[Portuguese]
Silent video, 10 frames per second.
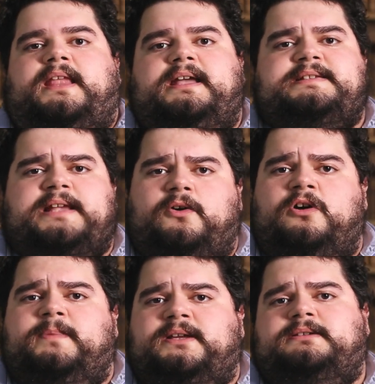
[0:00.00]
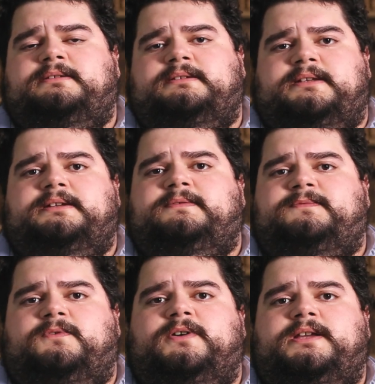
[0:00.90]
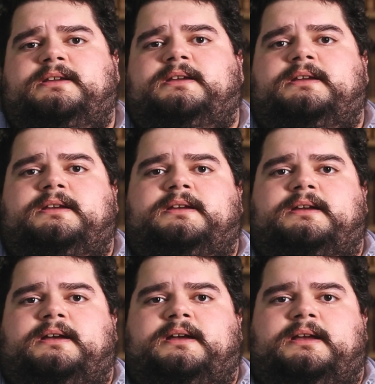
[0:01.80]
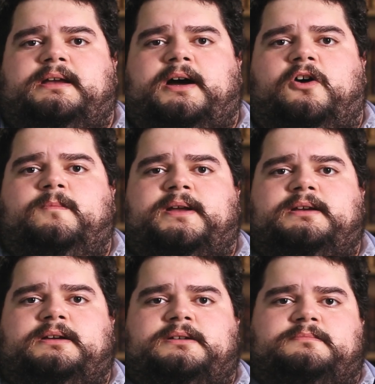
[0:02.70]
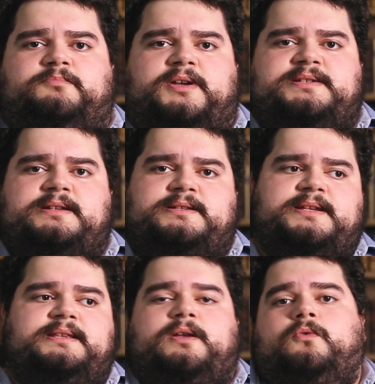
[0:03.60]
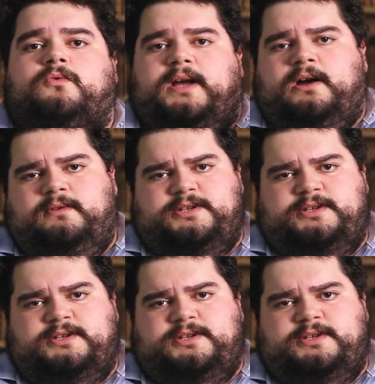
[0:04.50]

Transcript: Essa obra né, foi eh, a obra, por assim dizer, inaugural.